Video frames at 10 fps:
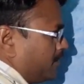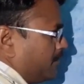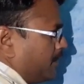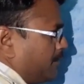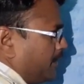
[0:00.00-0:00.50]

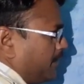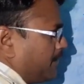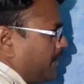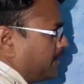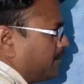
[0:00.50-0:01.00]
व
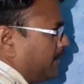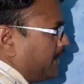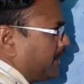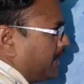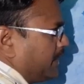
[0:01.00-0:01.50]
परिवाद में
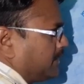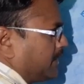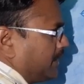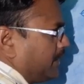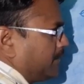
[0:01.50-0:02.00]
क्या
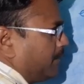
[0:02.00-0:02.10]
अंतर है